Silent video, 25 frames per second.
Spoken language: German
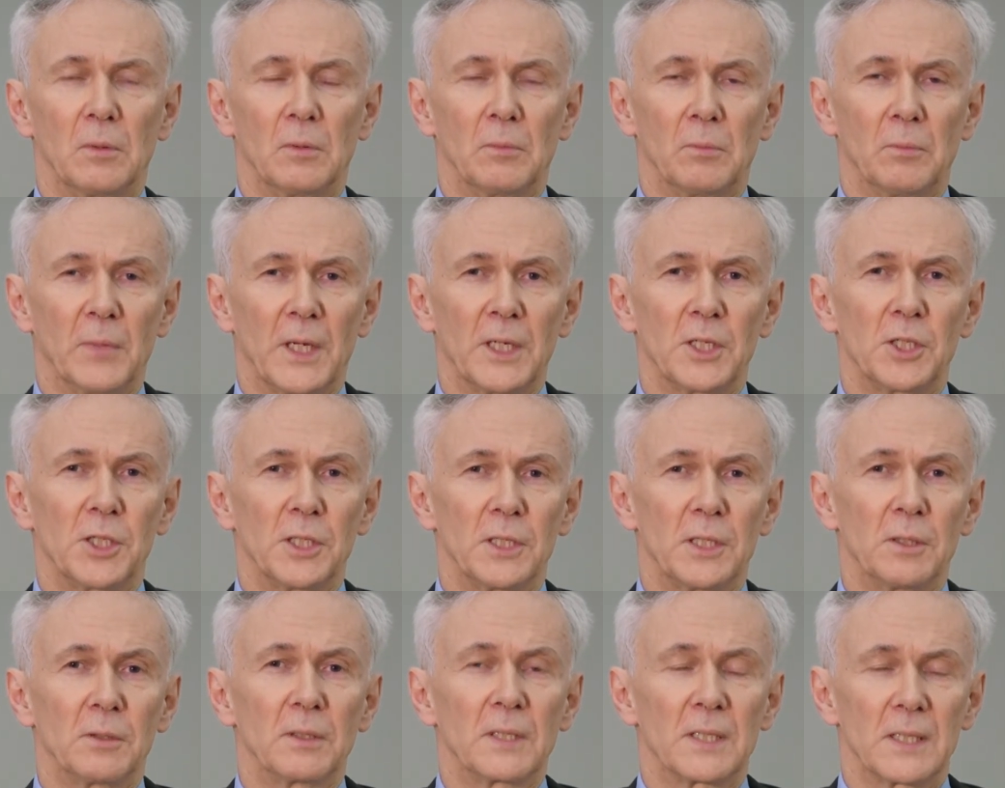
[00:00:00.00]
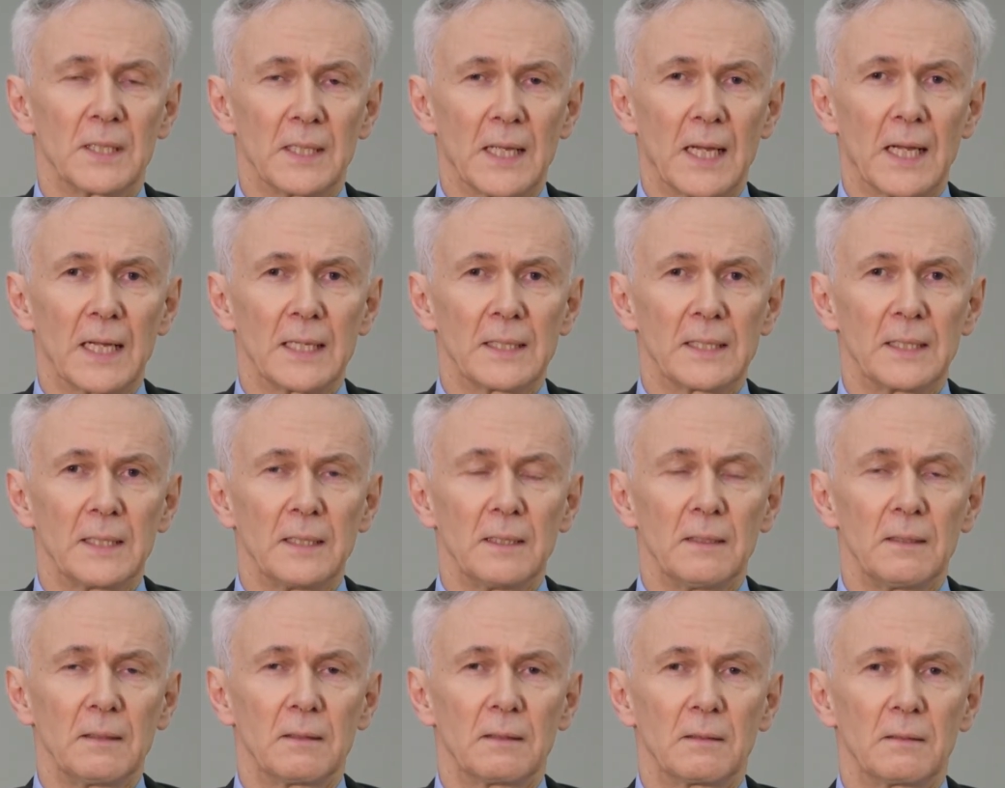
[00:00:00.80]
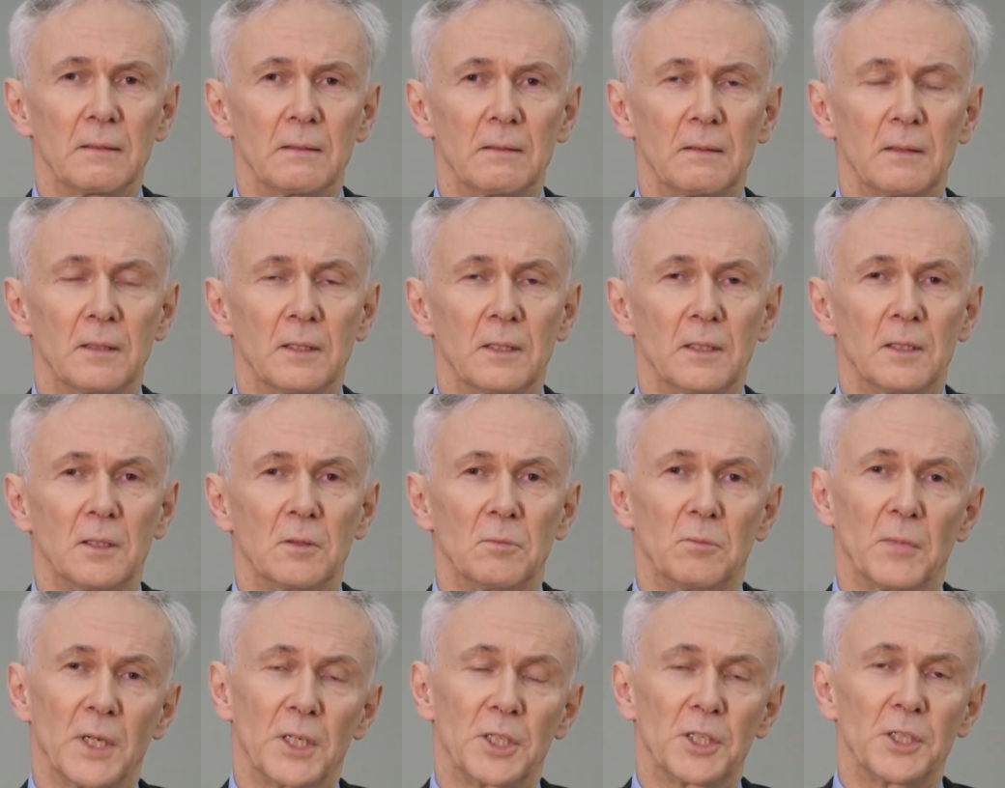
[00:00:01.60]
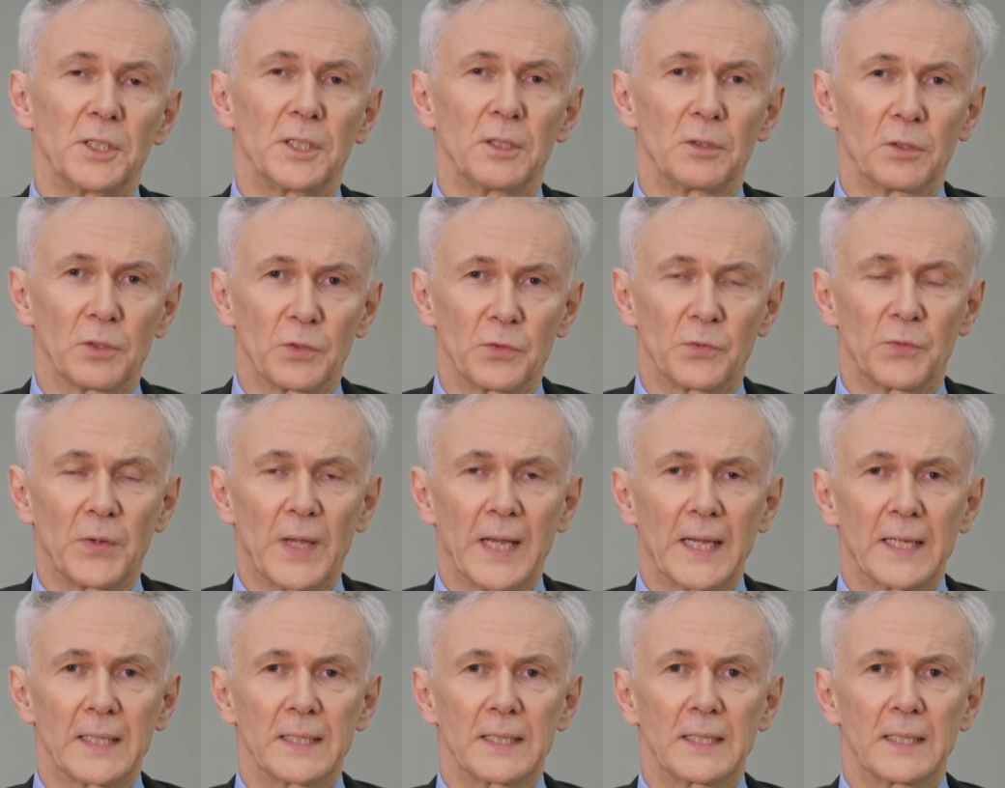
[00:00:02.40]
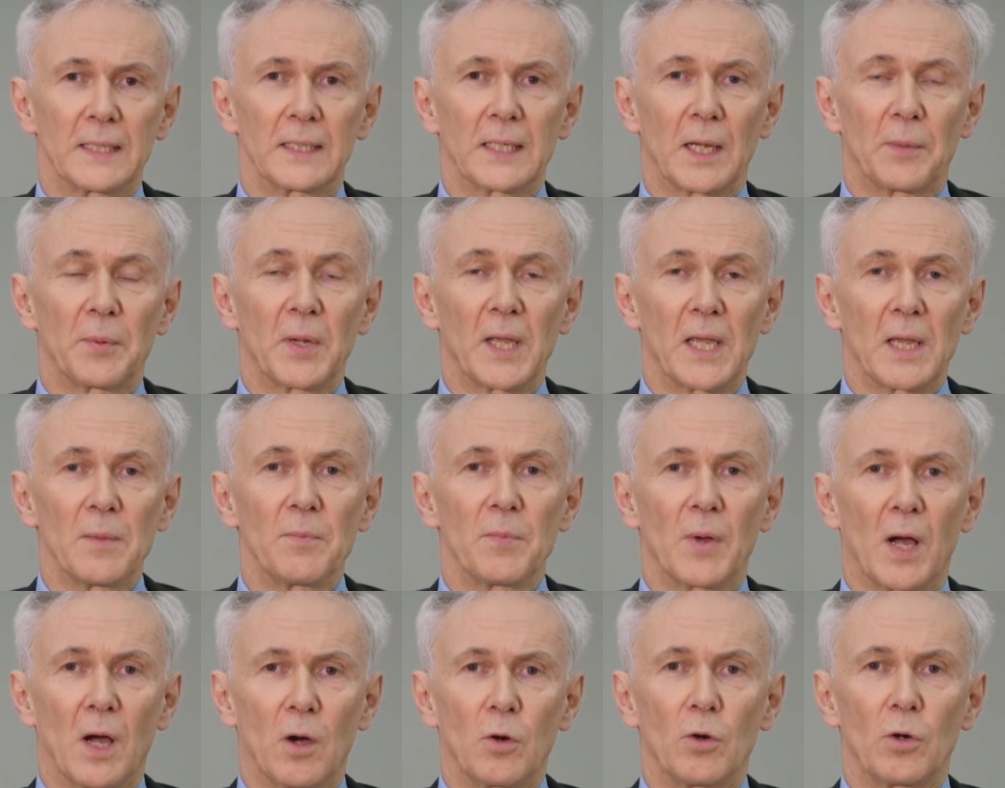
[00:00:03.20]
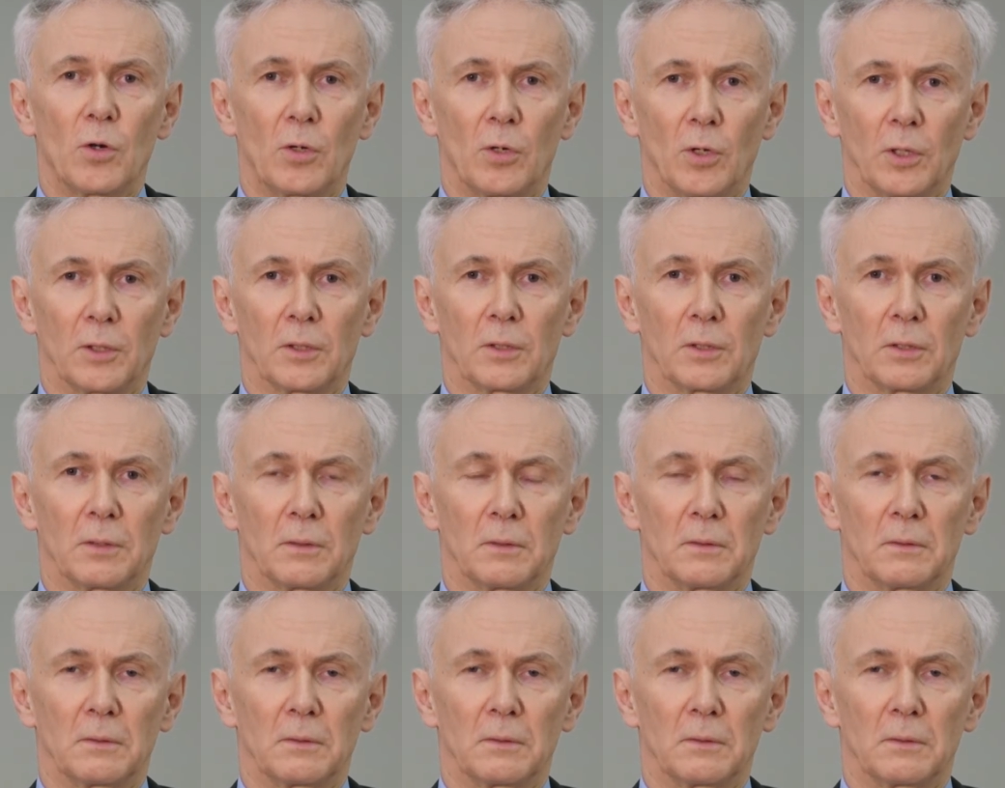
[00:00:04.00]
Menschen, die uns nah sind, Menschen, die uns fern sind, aber eben auch Gott.